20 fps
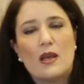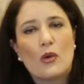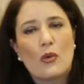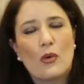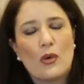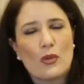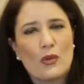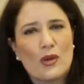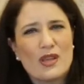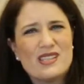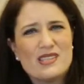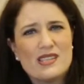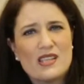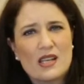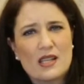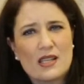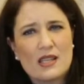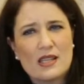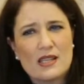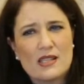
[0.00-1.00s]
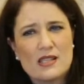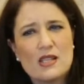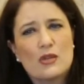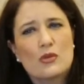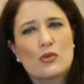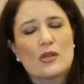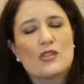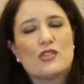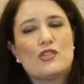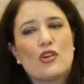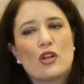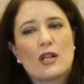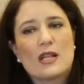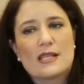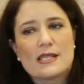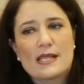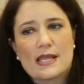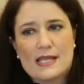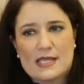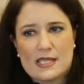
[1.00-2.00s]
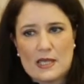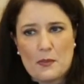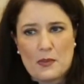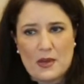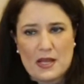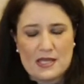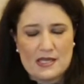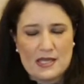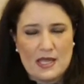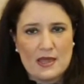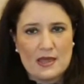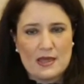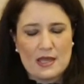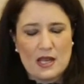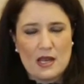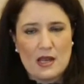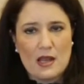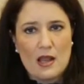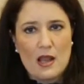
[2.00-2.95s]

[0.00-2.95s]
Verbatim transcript: cuando hay ciertas situaciones que se presentan.